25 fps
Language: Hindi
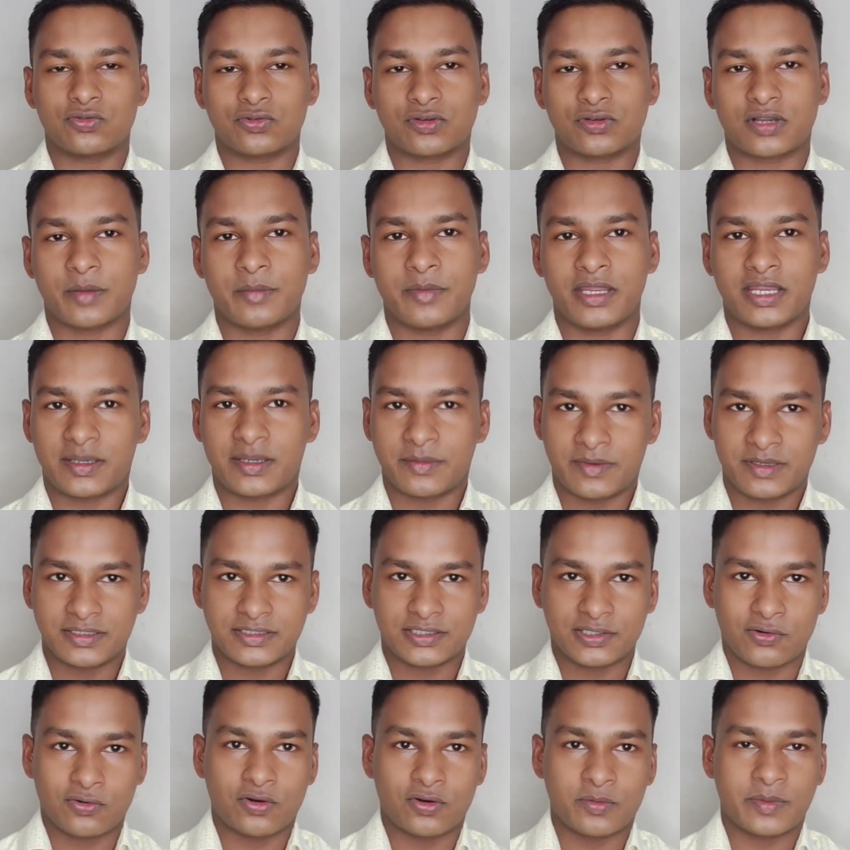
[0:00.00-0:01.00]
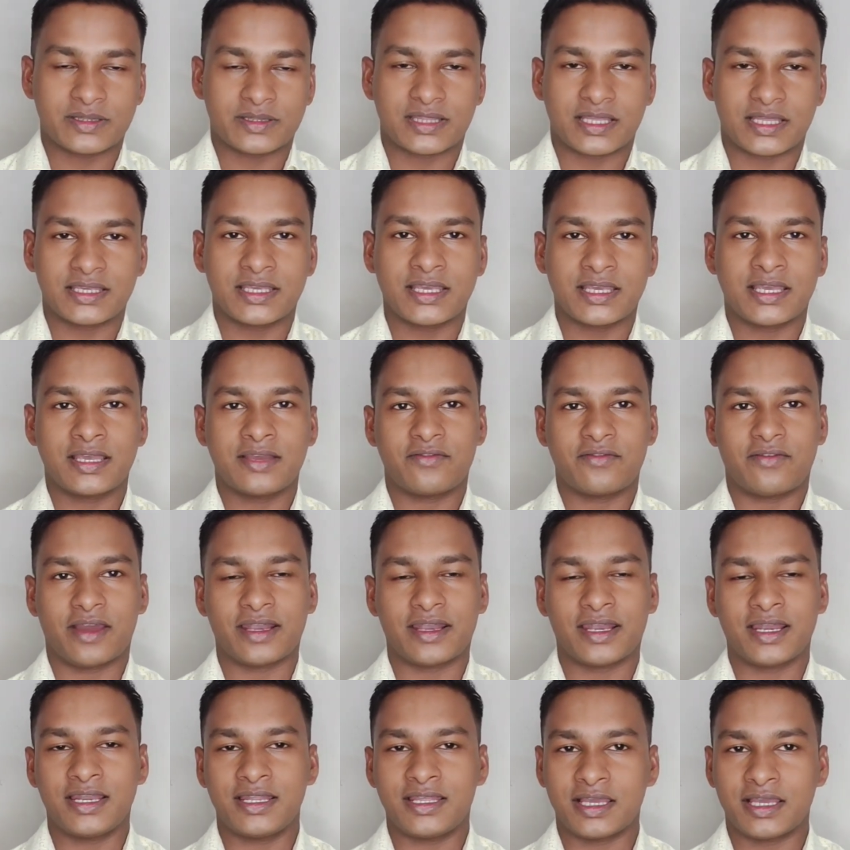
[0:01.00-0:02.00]
तो कमेंट में ज़रूर बताइए
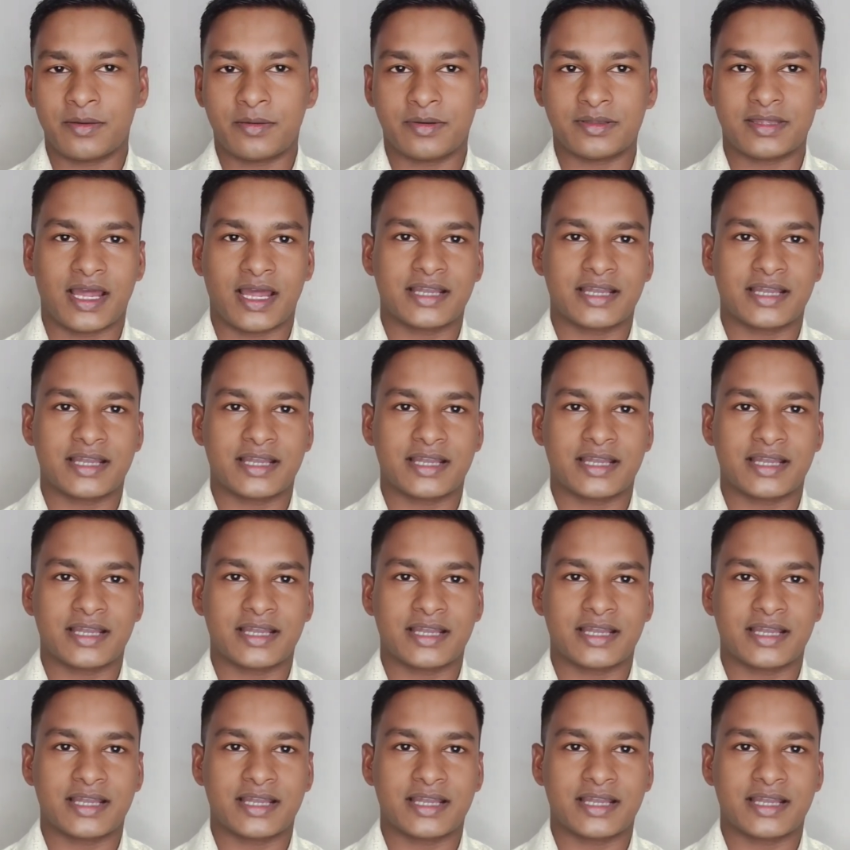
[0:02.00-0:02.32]
फाइनली अब